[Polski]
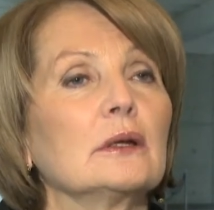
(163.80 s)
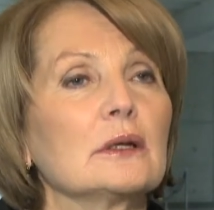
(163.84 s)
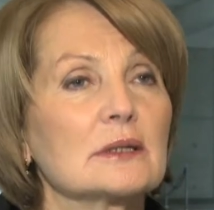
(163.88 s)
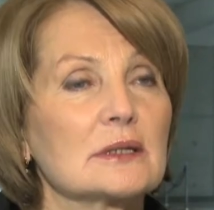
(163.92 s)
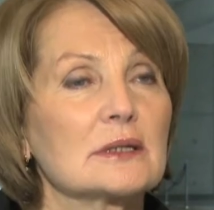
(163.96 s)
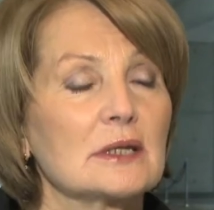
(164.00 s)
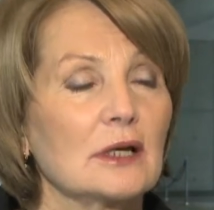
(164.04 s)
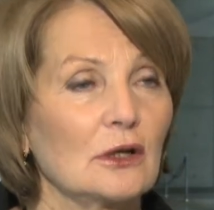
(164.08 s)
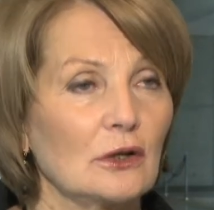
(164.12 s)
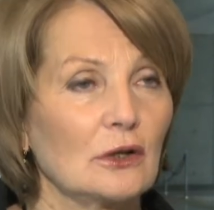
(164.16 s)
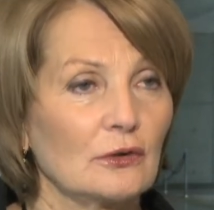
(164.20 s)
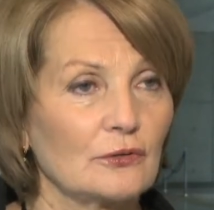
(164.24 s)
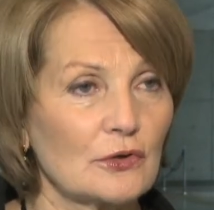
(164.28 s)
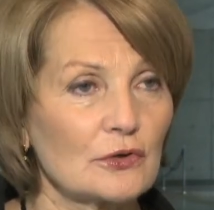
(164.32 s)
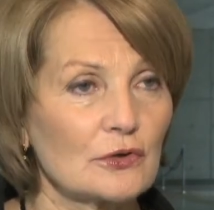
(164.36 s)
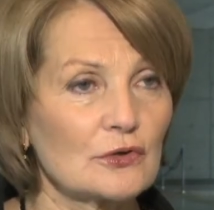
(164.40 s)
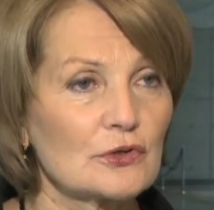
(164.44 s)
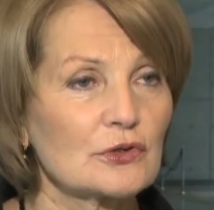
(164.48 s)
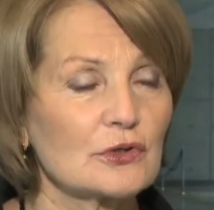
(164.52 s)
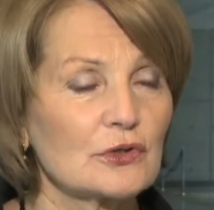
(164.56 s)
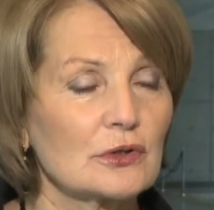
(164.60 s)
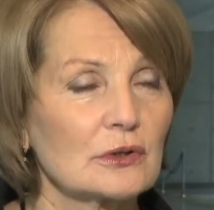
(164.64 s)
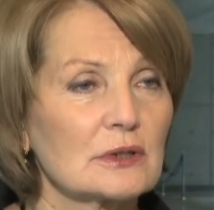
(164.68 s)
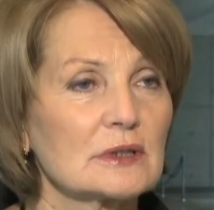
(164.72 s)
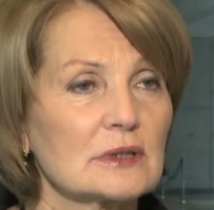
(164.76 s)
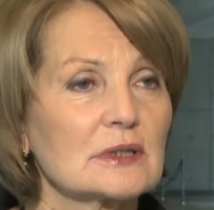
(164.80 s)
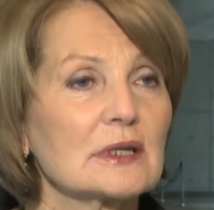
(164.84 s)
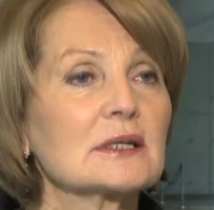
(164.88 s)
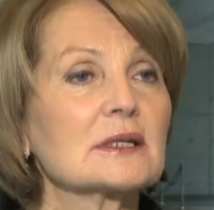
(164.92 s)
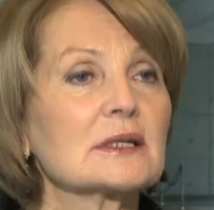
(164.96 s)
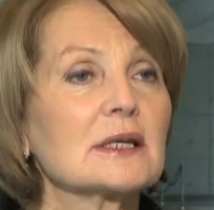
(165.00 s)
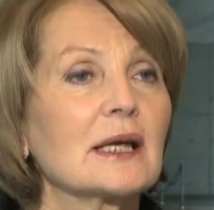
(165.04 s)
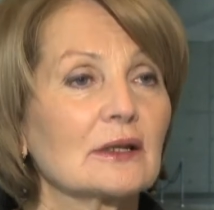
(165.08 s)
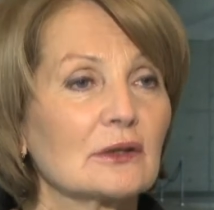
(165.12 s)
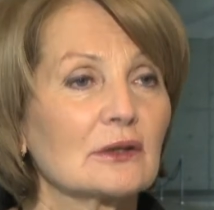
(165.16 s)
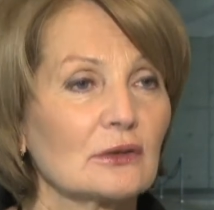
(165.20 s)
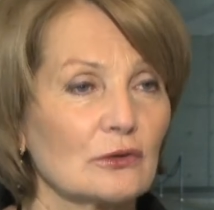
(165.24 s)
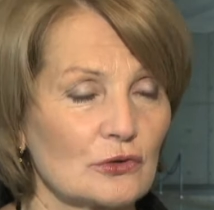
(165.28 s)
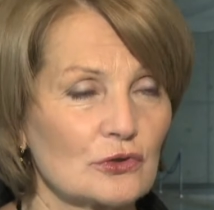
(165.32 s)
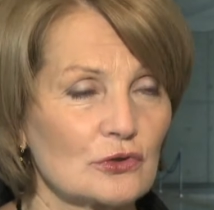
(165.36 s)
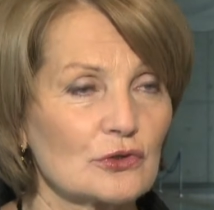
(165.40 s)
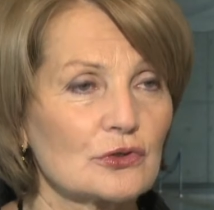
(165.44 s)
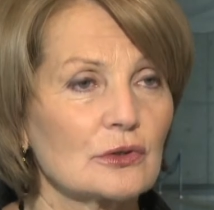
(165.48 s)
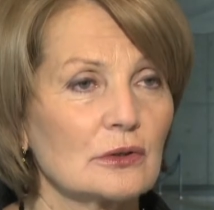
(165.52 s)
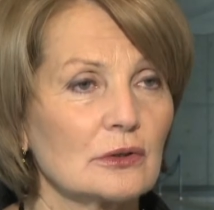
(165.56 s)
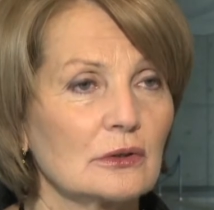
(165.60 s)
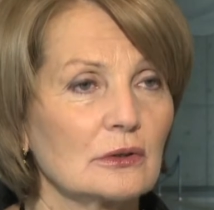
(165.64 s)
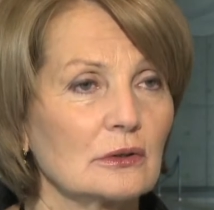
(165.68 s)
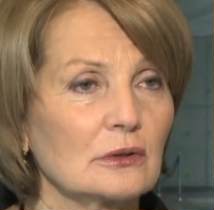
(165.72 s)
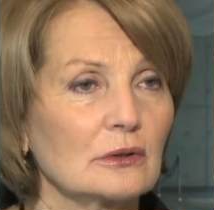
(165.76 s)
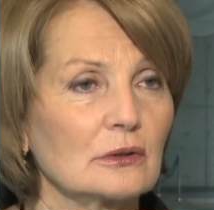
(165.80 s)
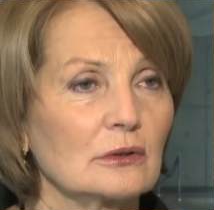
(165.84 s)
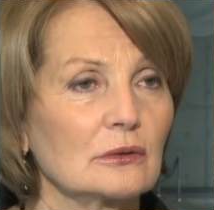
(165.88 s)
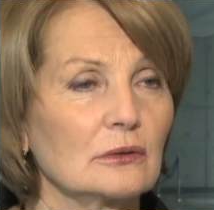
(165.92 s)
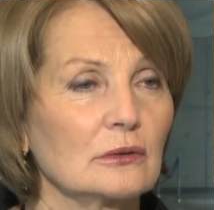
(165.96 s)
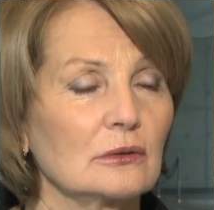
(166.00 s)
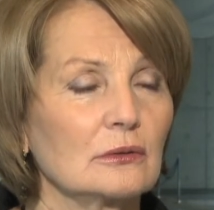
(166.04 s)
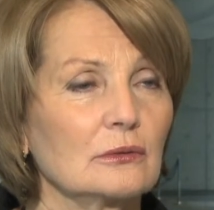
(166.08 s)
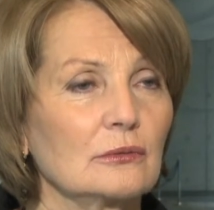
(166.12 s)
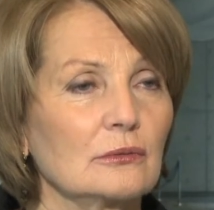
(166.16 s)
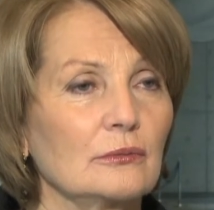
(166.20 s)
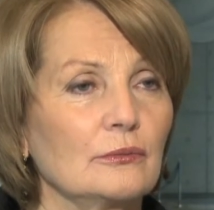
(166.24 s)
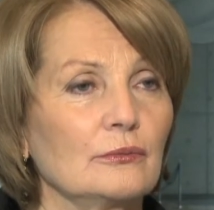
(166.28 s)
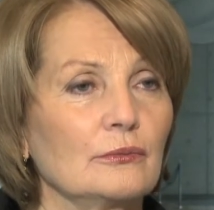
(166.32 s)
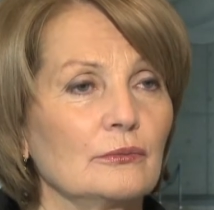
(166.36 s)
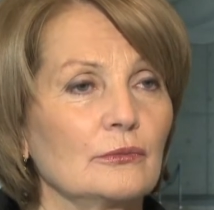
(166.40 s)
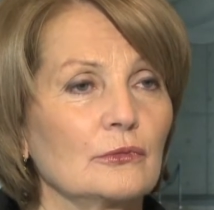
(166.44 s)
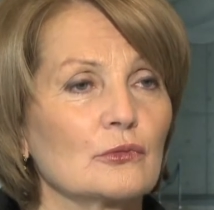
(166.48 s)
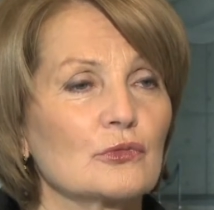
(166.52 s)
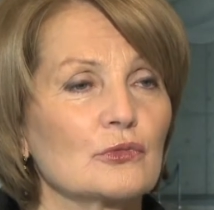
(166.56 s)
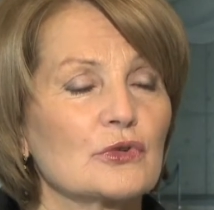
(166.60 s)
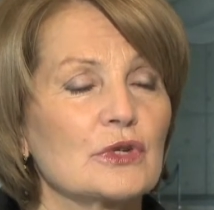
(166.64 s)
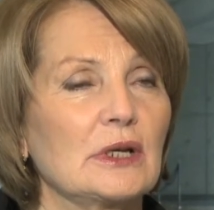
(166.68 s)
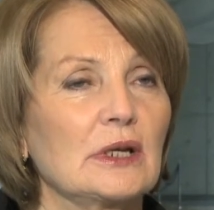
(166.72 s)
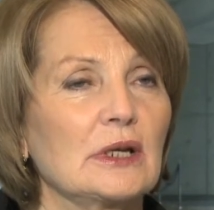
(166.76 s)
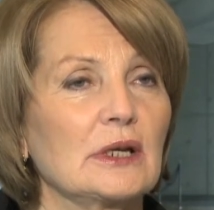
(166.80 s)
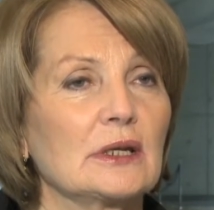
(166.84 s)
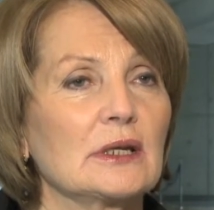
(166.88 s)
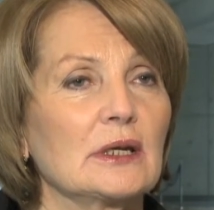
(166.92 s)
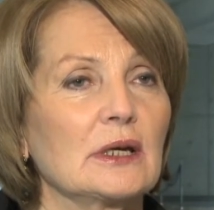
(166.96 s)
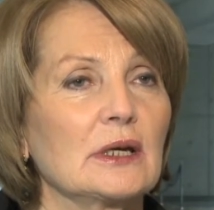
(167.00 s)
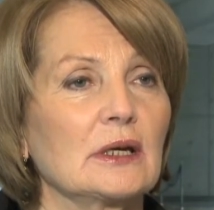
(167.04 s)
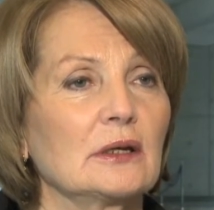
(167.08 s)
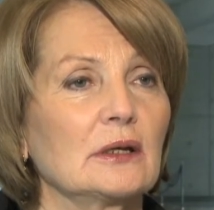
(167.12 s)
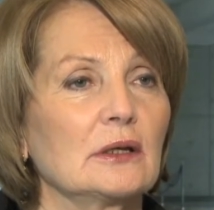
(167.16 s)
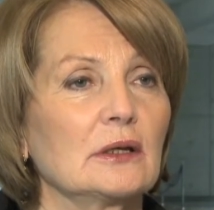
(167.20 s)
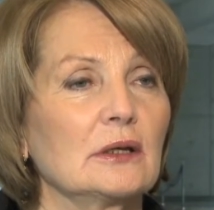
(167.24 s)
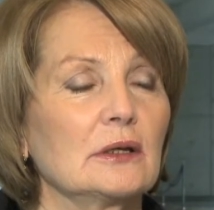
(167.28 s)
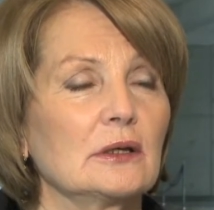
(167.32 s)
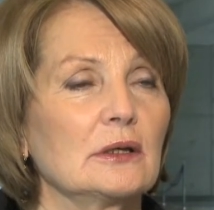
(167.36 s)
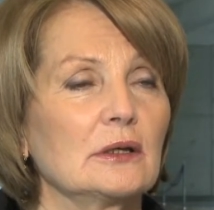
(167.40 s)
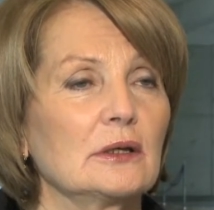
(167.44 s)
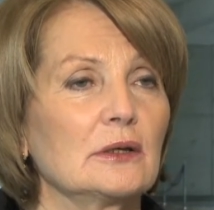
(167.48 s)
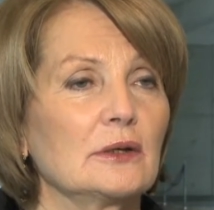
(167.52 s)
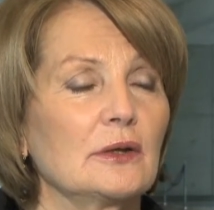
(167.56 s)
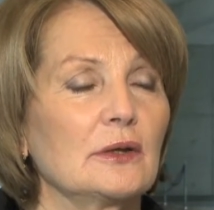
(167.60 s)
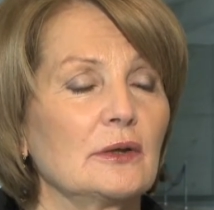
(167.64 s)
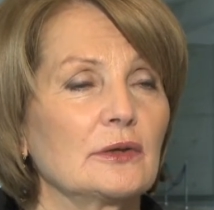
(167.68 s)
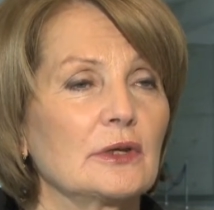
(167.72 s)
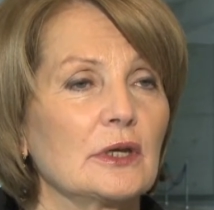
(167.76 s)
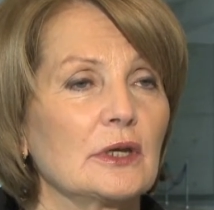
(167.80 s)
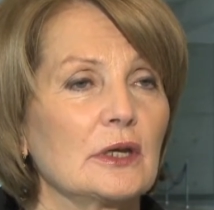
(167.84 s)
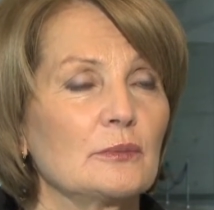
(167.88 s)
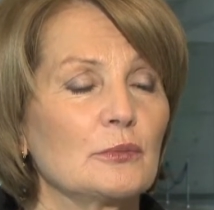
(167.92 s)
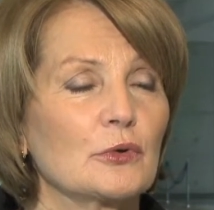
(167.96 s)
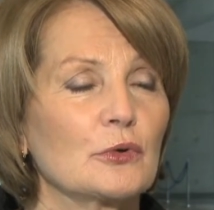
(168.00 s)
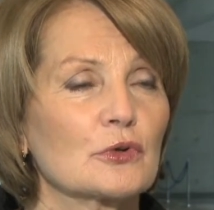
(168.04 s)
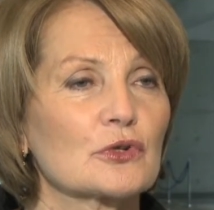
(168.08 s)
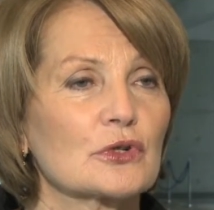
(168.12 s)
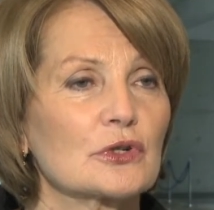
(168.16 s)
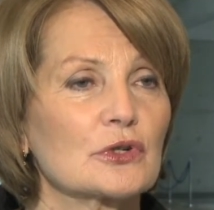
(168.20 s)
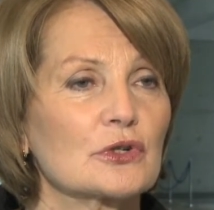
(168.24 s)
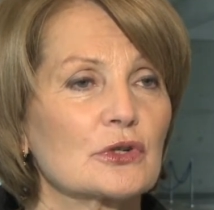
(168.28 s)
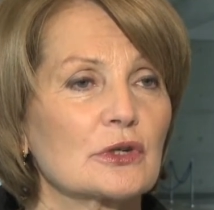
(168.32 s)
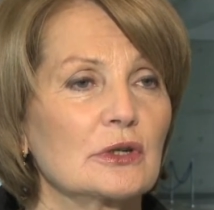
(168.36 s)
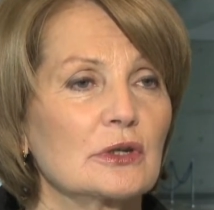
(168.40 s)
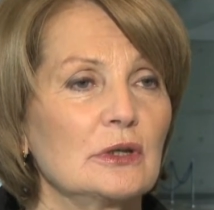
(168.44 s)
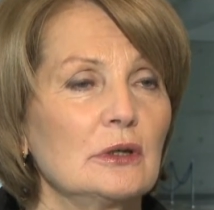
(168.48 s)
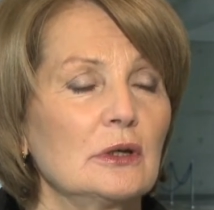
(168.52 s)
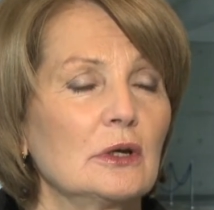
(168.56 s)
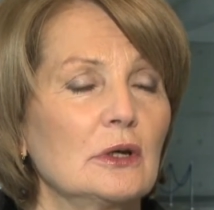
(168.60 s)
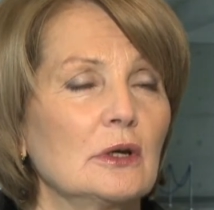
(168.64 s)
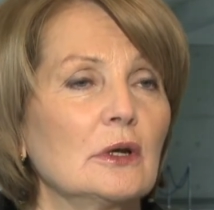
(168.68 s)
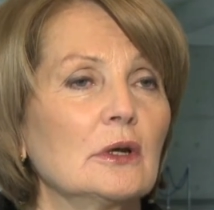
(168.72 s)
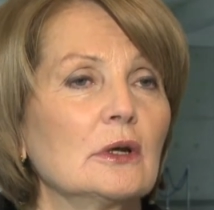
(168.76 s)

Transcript: celowość, zasadność y, udzielenia y, tej pożyczki,